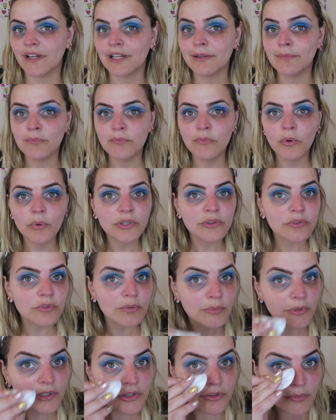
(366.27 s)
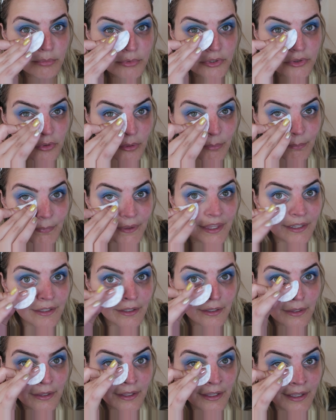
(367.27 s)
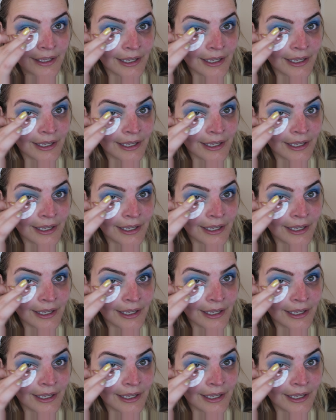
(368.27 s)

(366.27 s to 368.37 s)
Vale muito, muito, muito a pena.